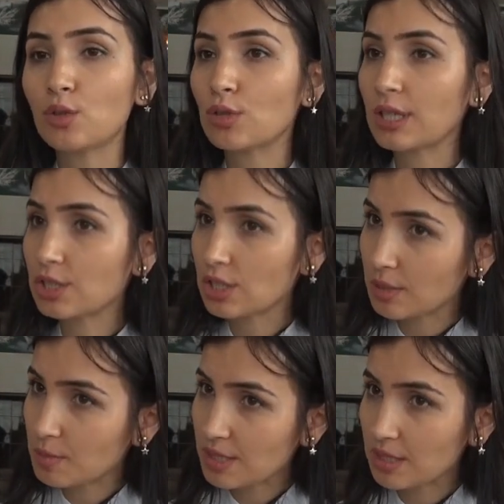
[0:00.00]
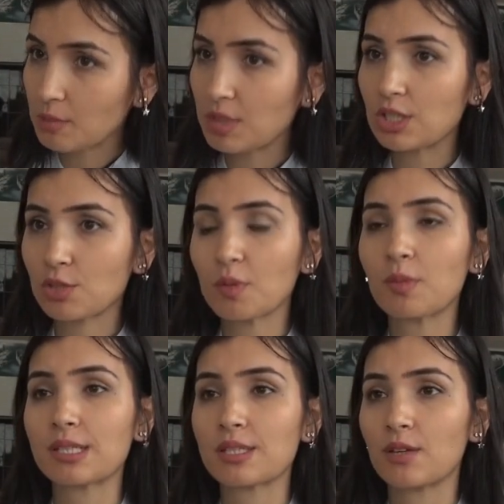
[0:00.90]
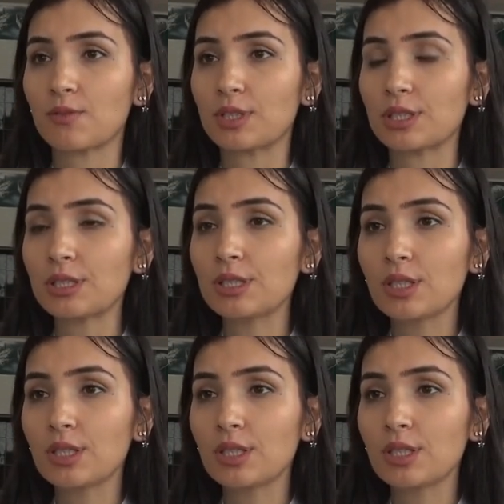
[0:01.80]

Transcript: öğrencilerimizin yeme içme masrafları,